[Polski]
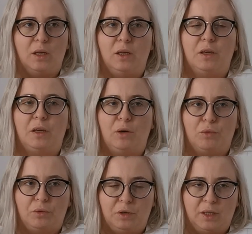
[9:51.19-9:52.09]
e,
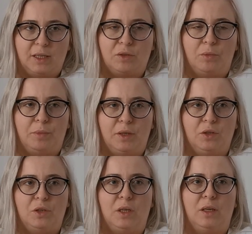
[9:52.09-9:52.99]
hialuronidazą
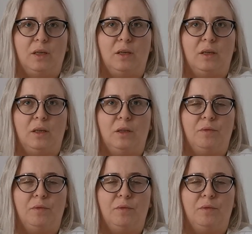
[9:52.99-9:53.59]
będzie e,